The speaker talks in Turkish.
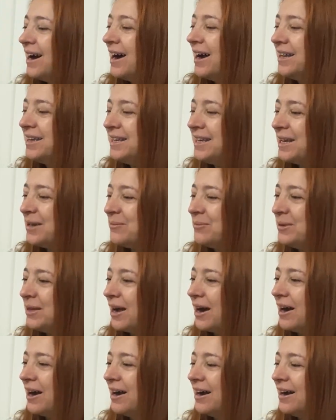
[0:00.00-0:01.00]
Annem
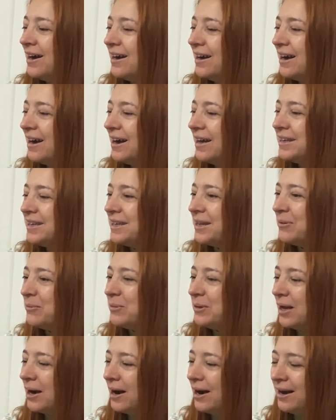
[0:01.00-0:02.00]
ya.
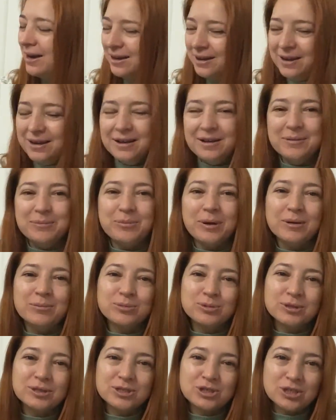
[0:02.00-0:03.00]
Annem ya. Ben
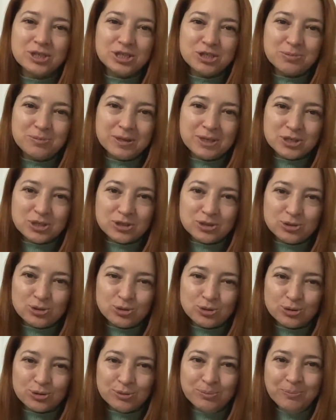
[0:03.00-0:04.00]
burada çay içmeye
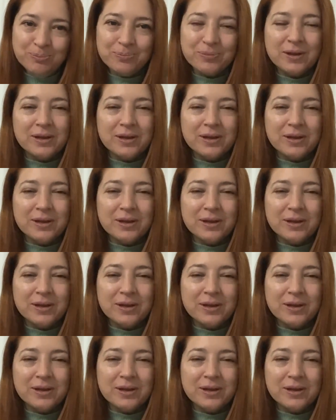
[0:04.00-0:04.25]
çalışıyorum.